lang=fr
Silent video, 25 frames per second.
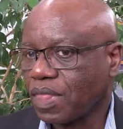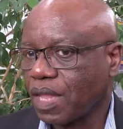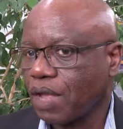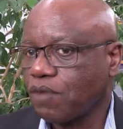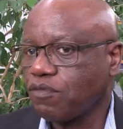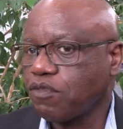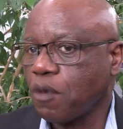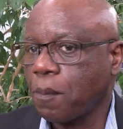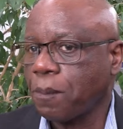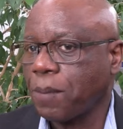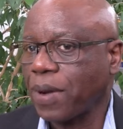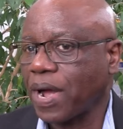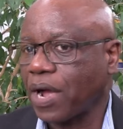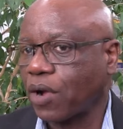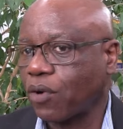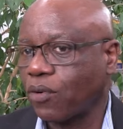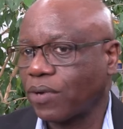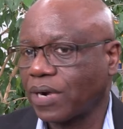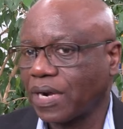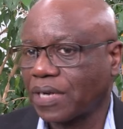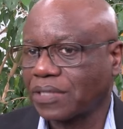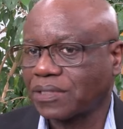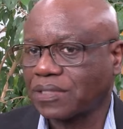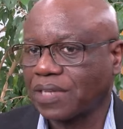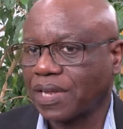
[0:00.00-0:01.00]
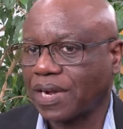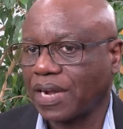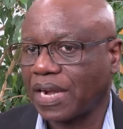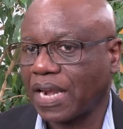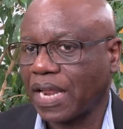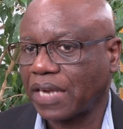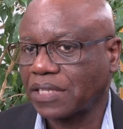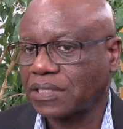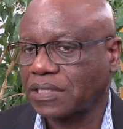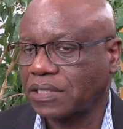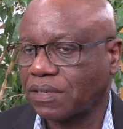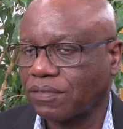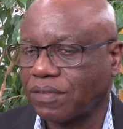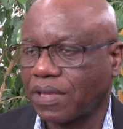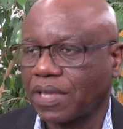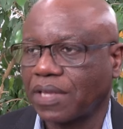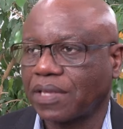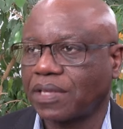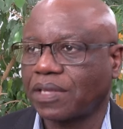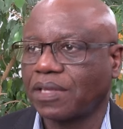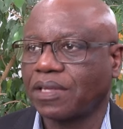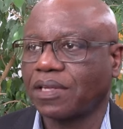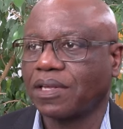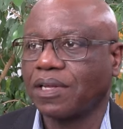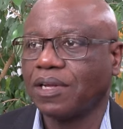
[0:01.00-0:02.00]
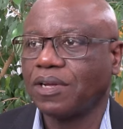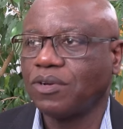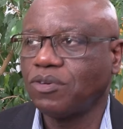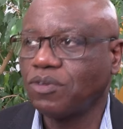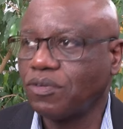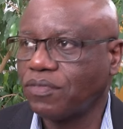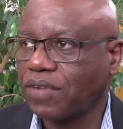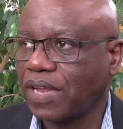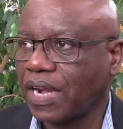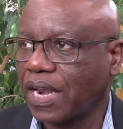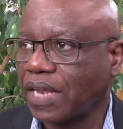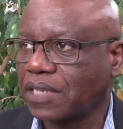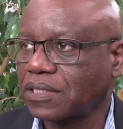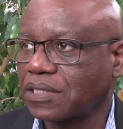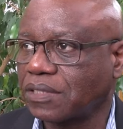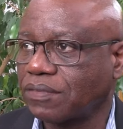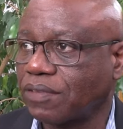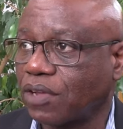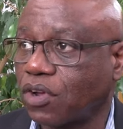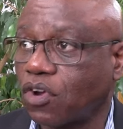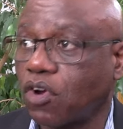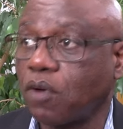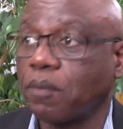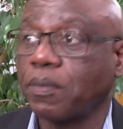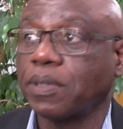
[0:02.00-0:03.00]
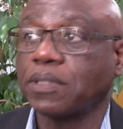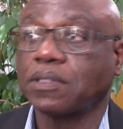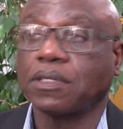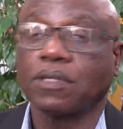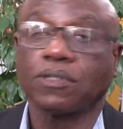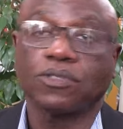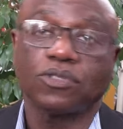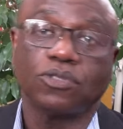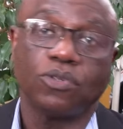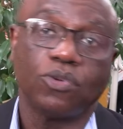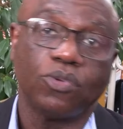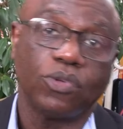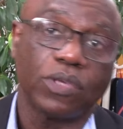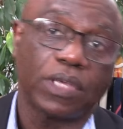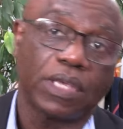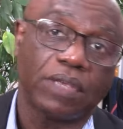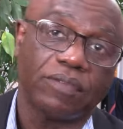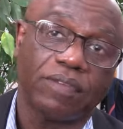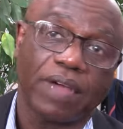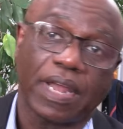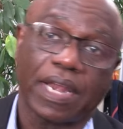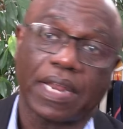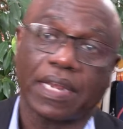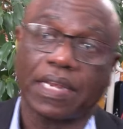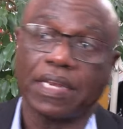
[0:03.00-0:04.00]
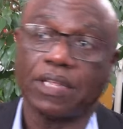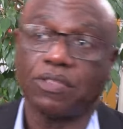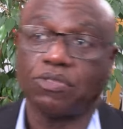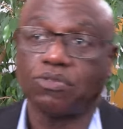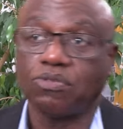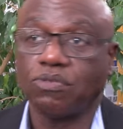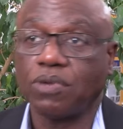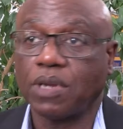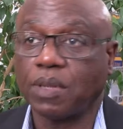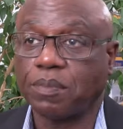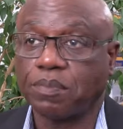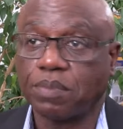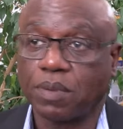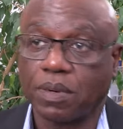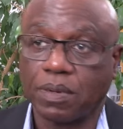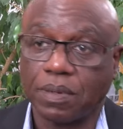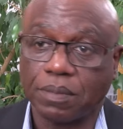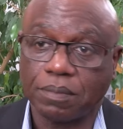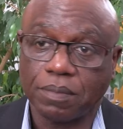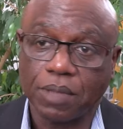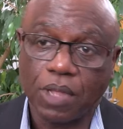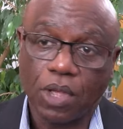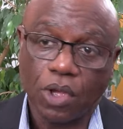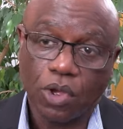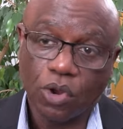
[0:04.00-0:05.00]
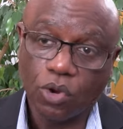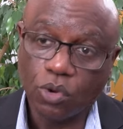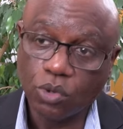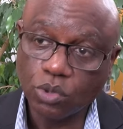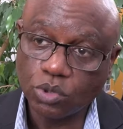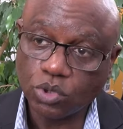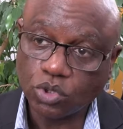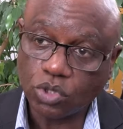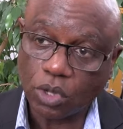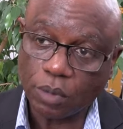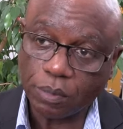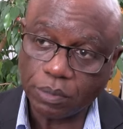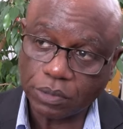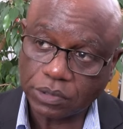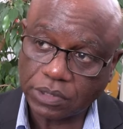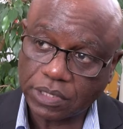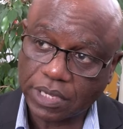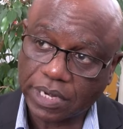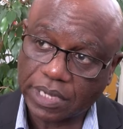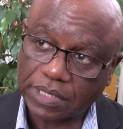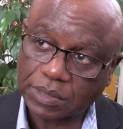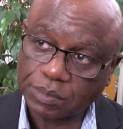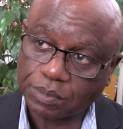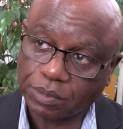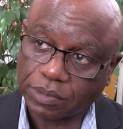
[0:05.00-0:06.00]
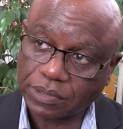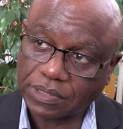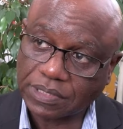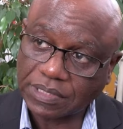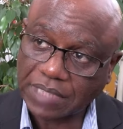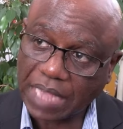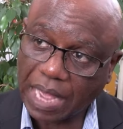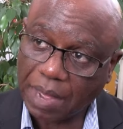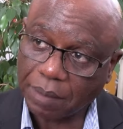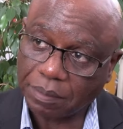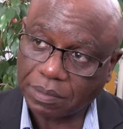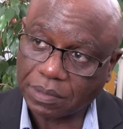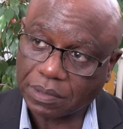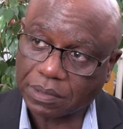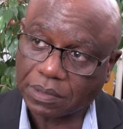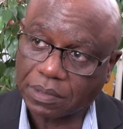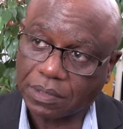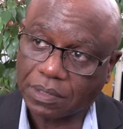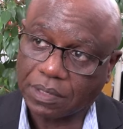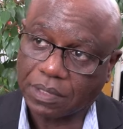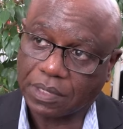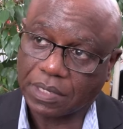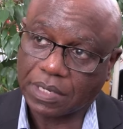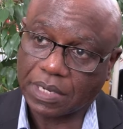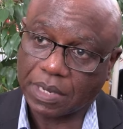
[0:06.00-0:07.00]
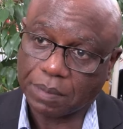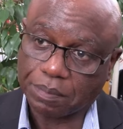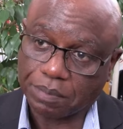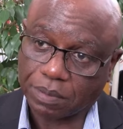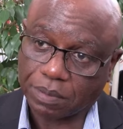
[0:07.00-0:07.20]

Il ne faut pas qu'on attende l'archevêque, un nouvel archevêque comme étant celui qui va régler tous les problèmes. Nous sommes aussi responsables des